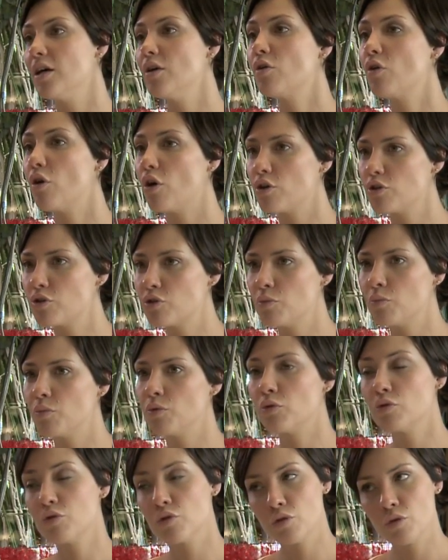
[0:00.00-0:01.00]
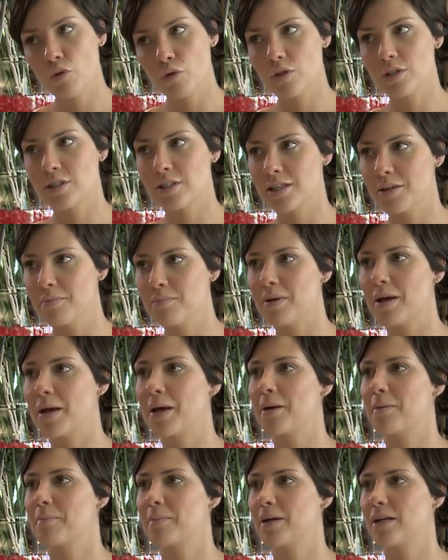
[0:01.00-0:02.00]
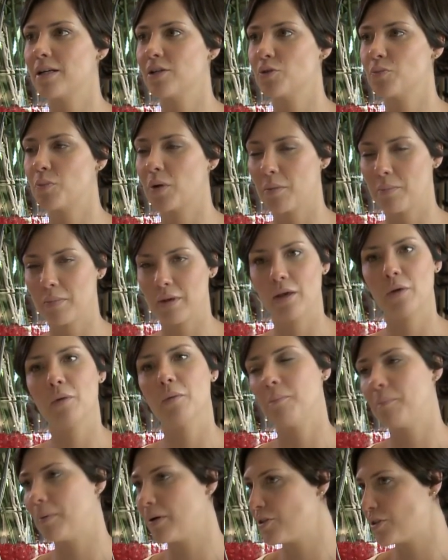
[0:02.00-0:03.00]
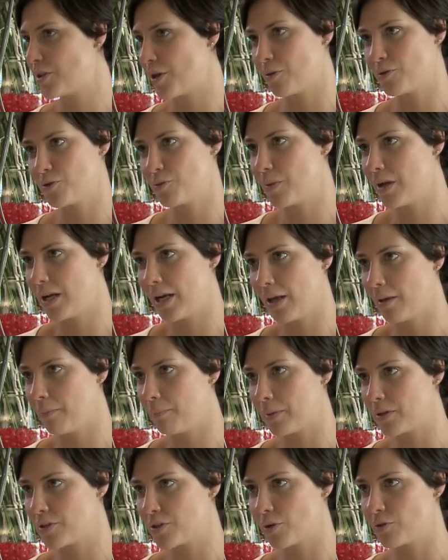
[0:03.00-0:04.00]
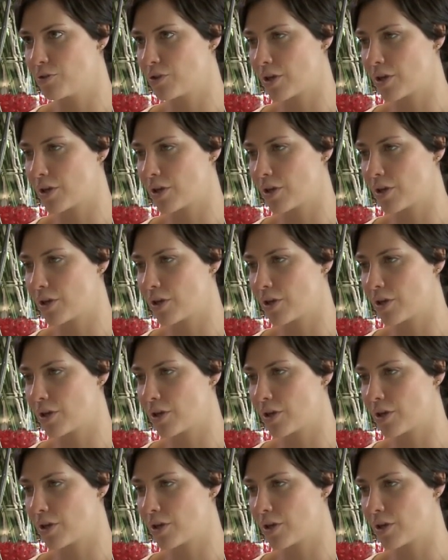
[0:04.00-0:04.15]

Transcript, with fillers: Eu gosto muito de doce também, mas para mim o pastel de Belém, pastel